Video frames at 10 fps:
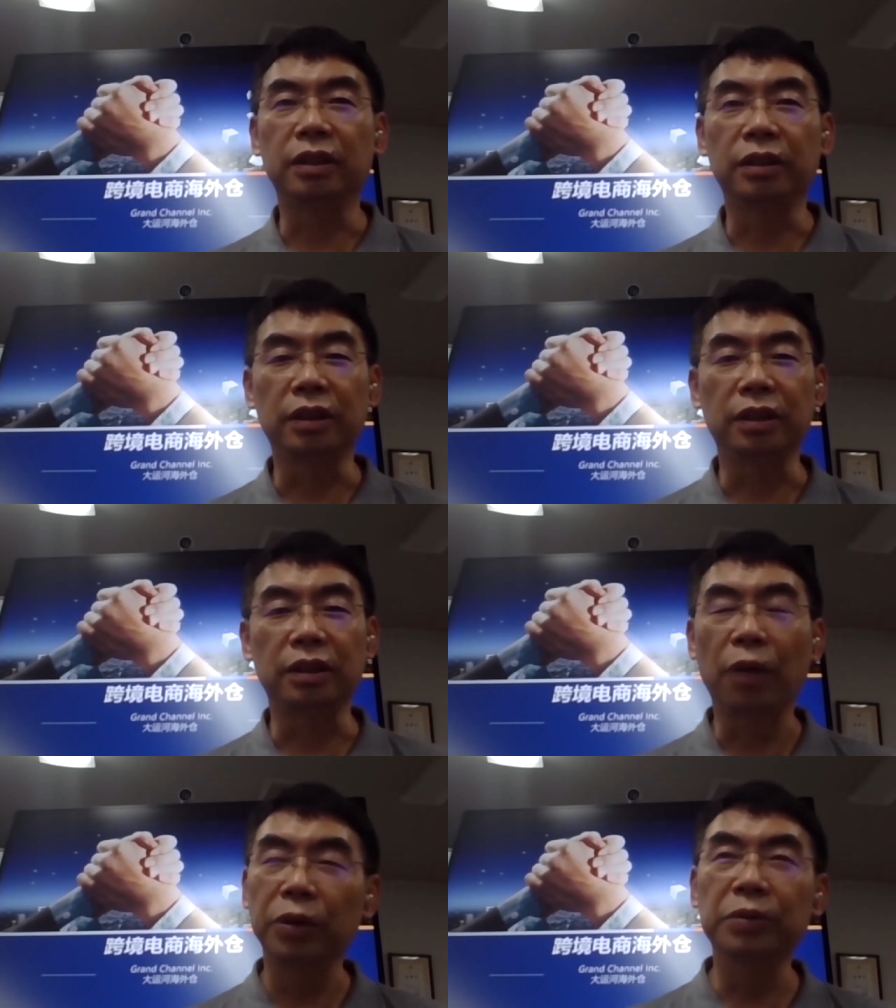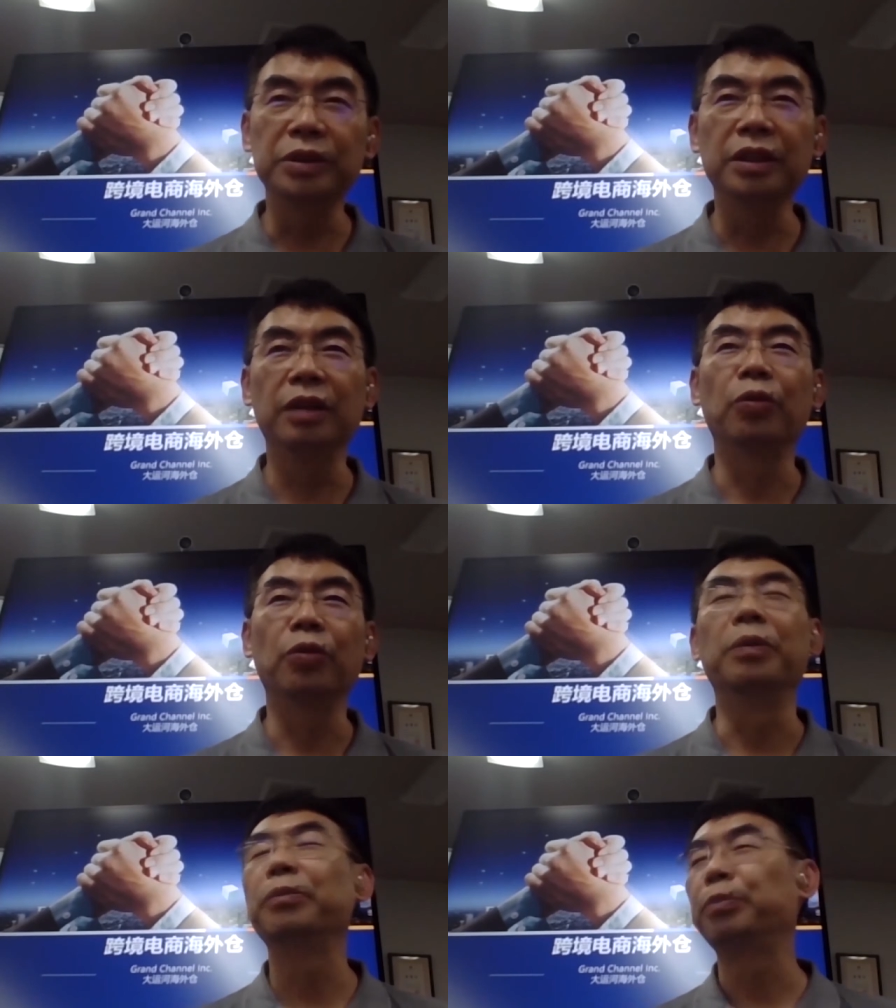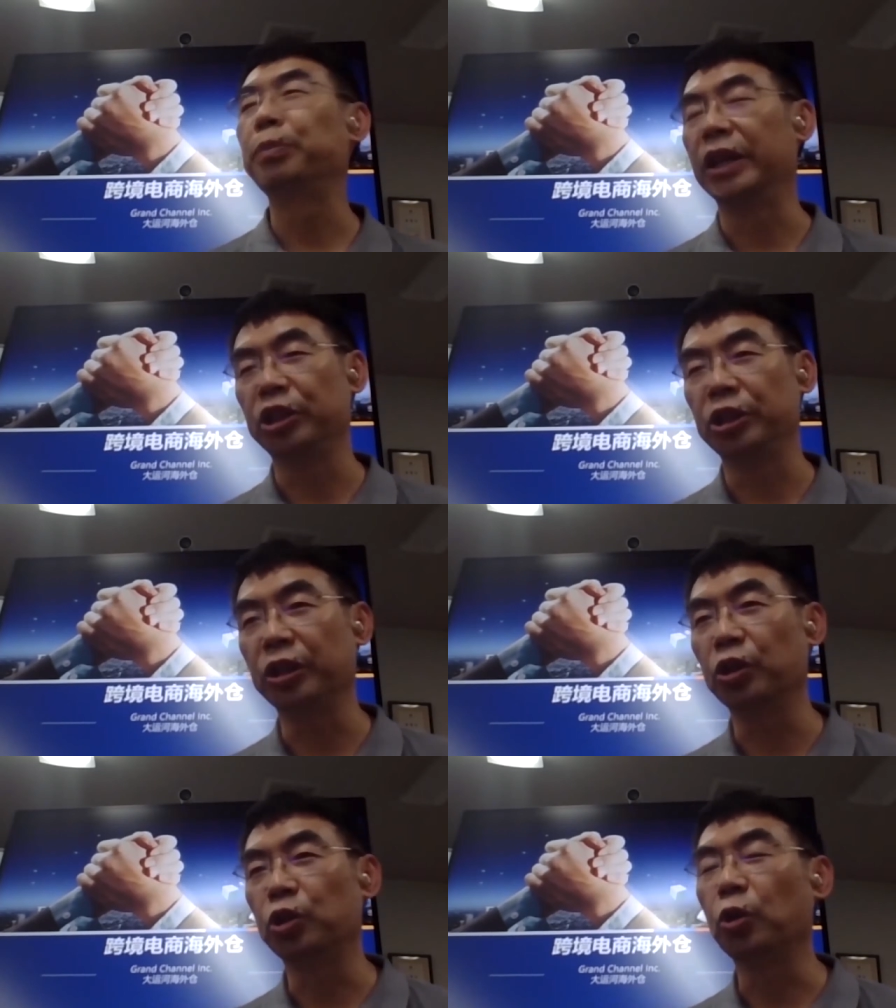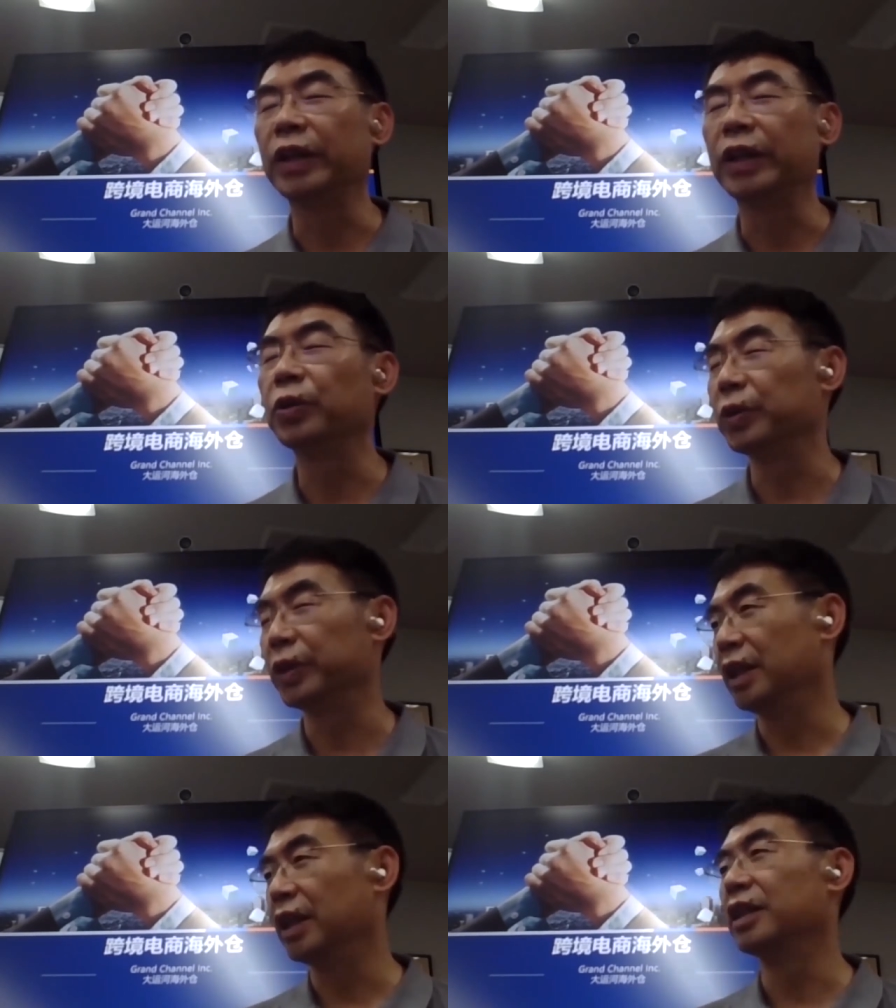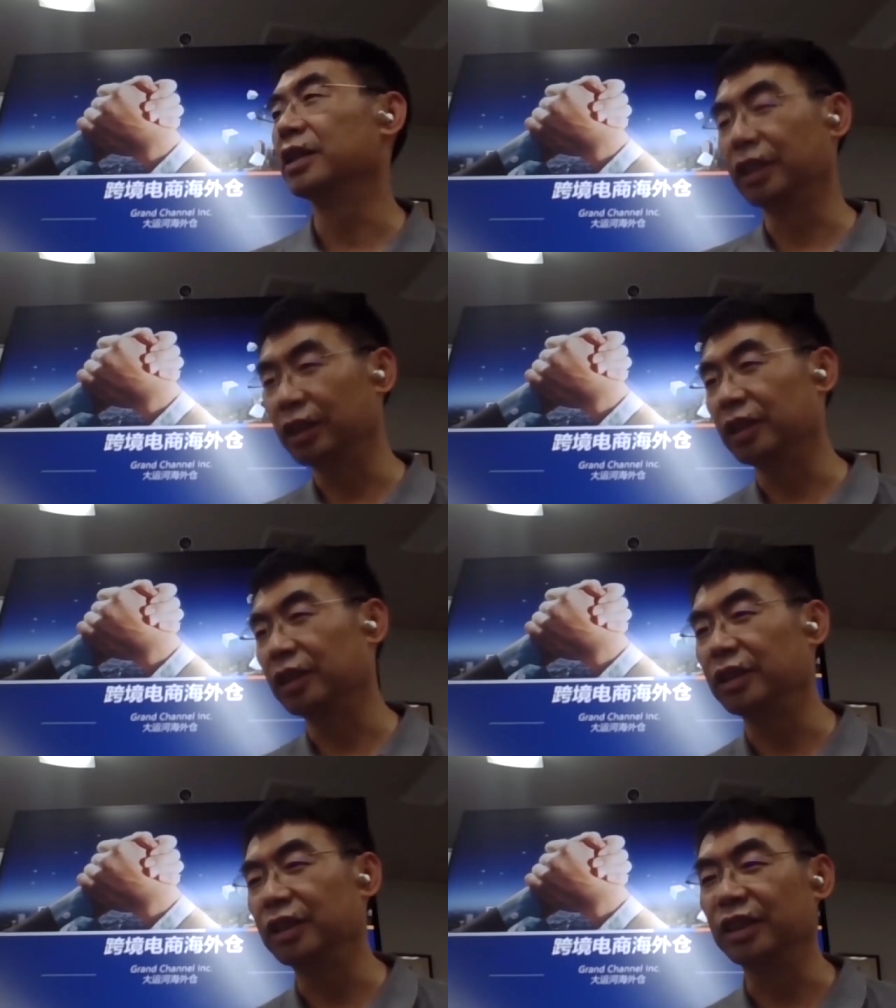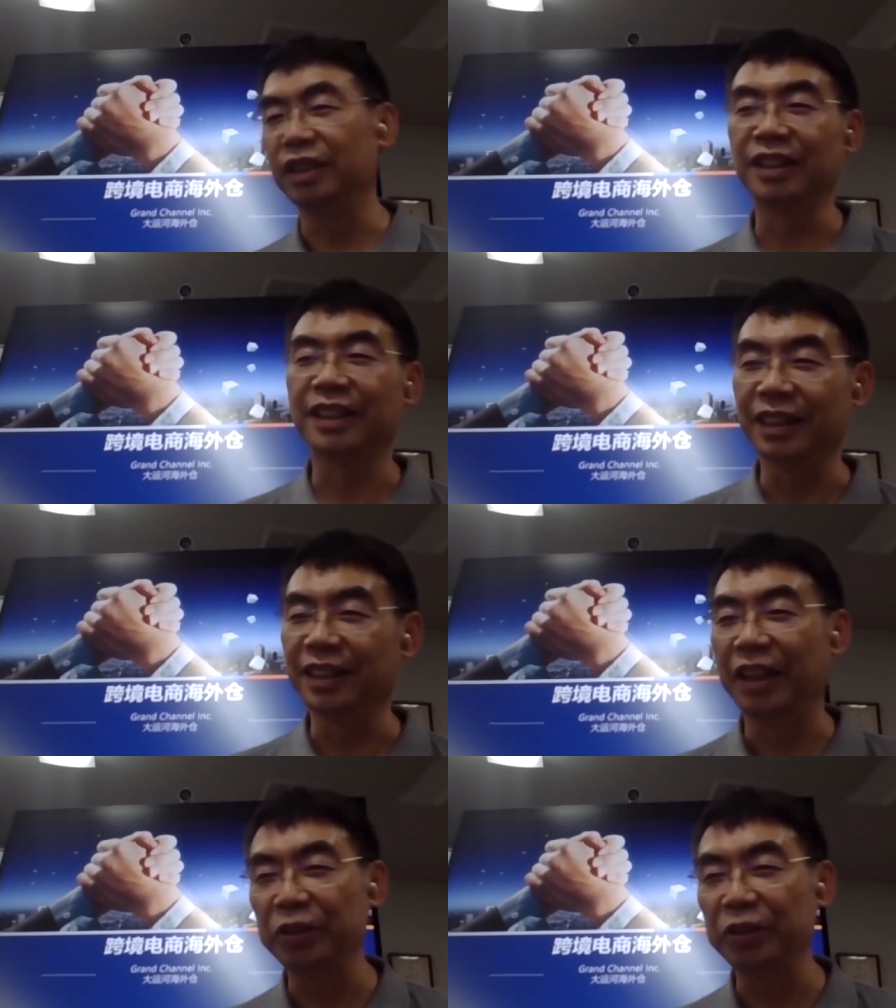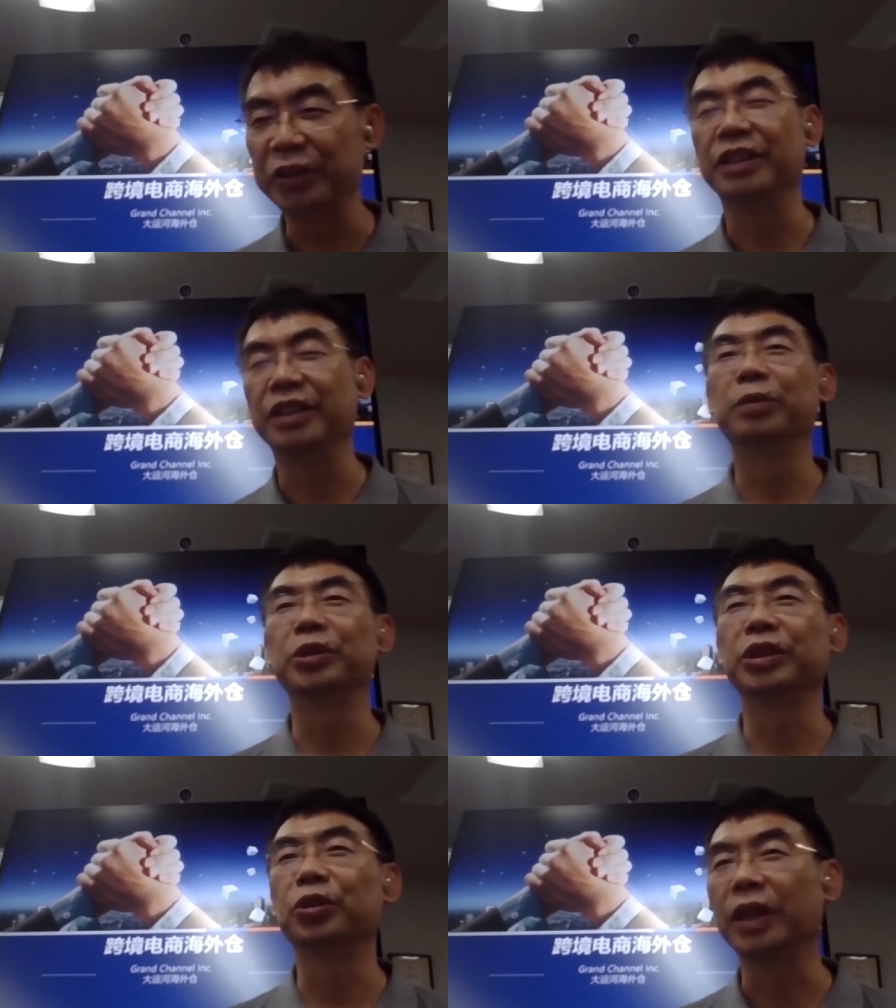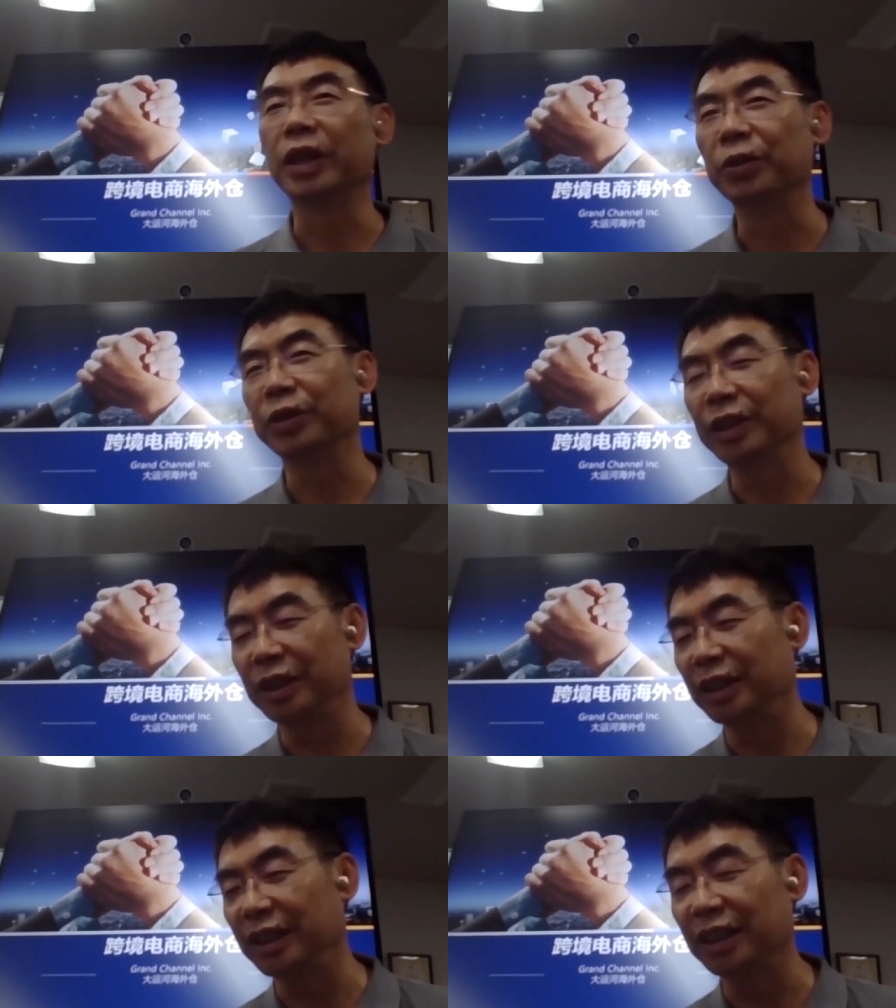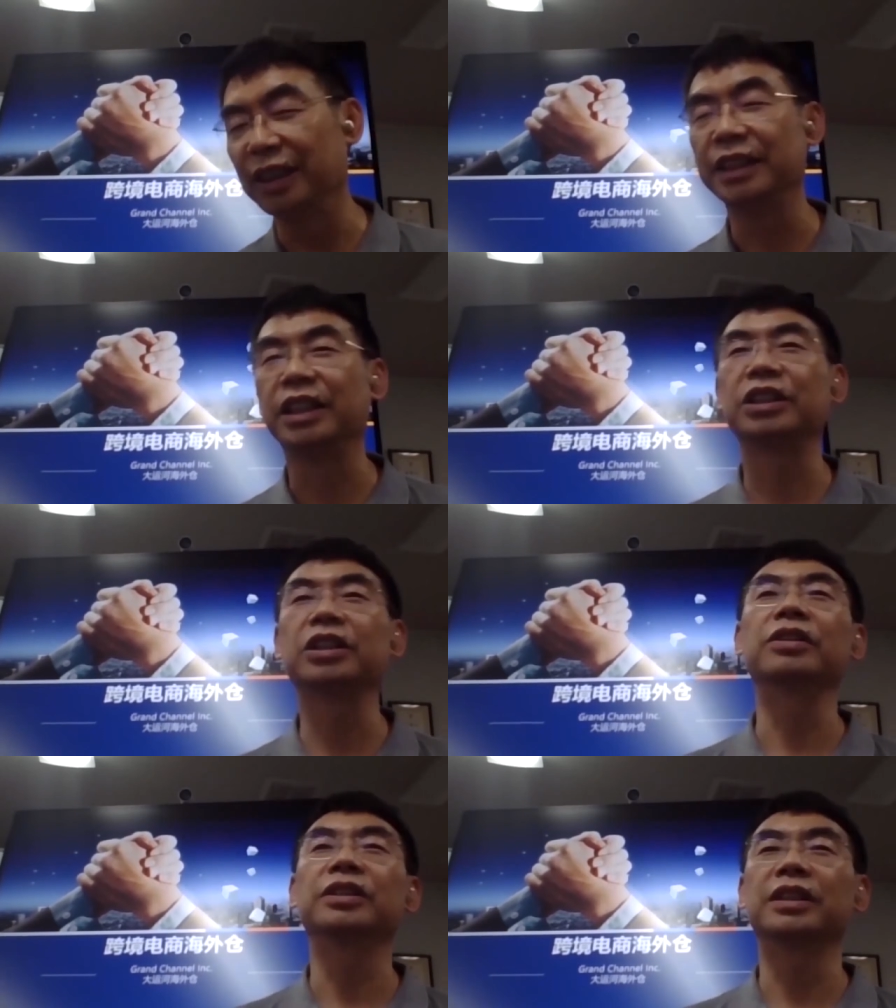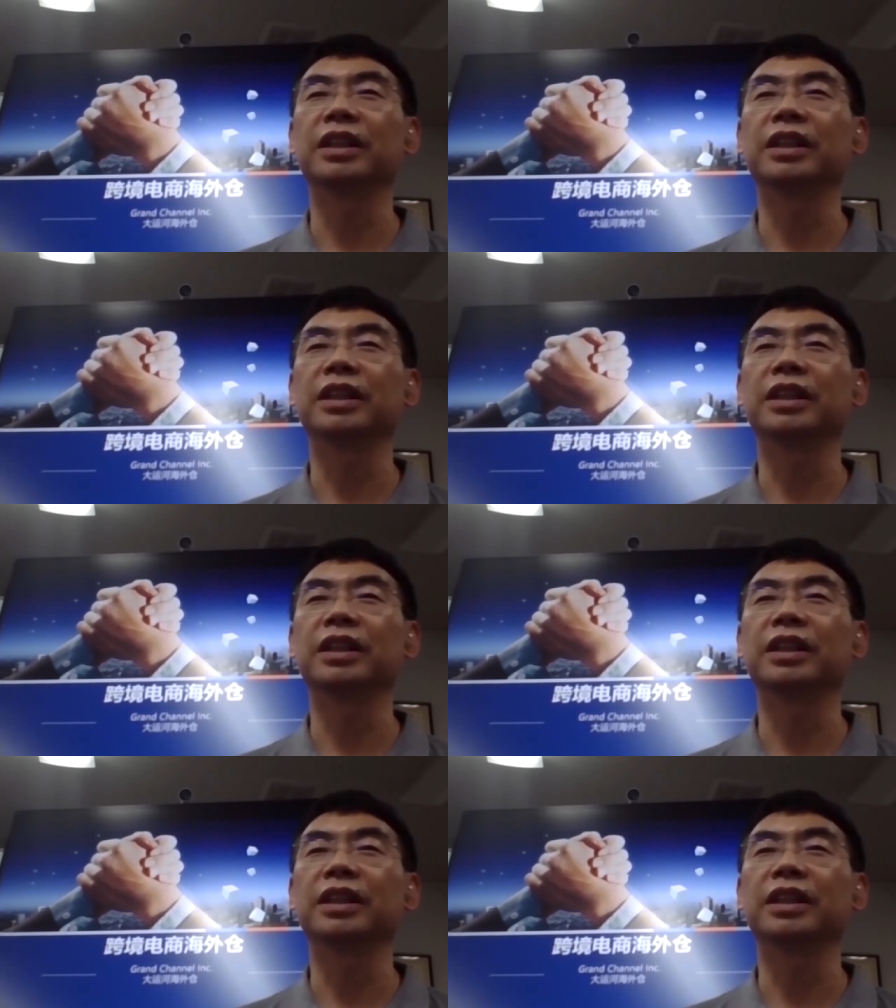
大威公司呢，我们本来是一个传统的啊，这些你可能也了解一些，我们是一个传统的，像你刚才介绍的那样，